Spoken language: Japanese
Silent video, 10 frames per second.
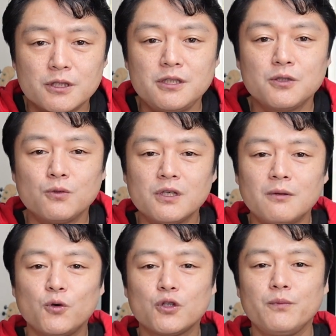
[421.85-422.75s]
市場
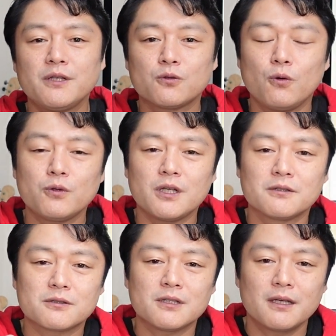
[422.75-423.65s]
が求める
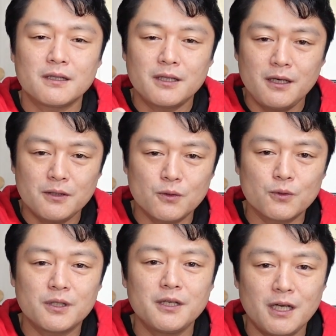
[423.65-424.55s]
コンテンツさえ提供
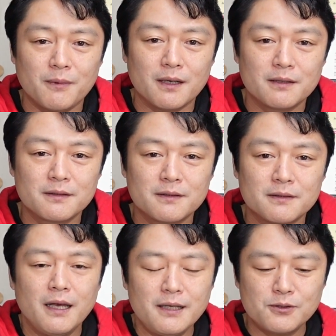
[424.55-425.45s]
できれば、
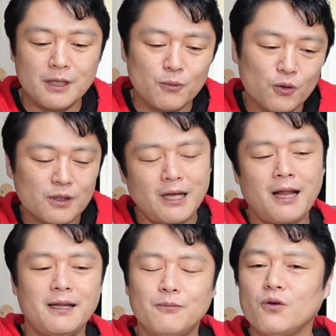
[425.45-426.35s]
いつでも
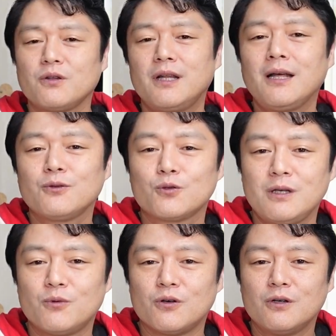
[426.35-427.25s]
誰でも何度
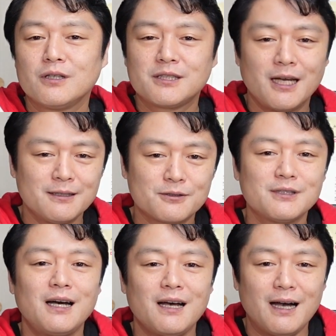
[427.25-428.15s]
でもチャンス
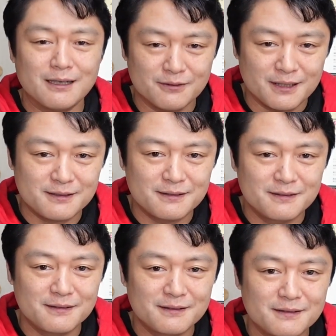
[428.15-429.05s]
があるんです。
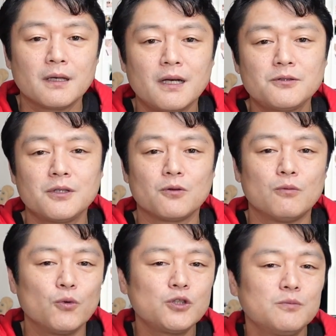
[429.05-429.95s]
かつての
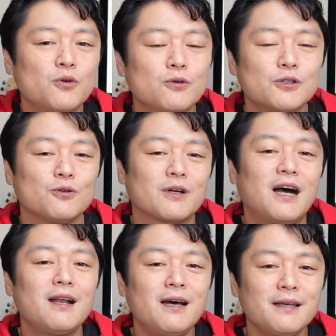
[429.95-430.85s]
もしもしの
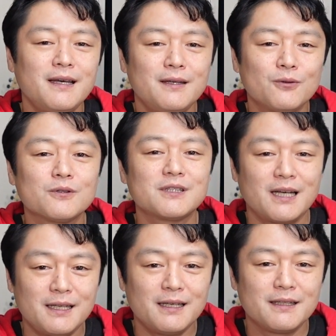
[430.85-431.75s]
ガラケーの時
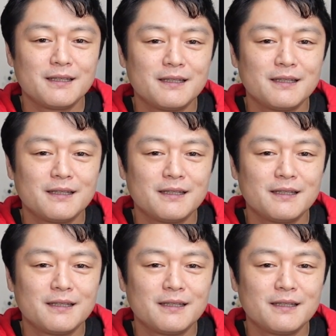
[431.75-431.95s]
代、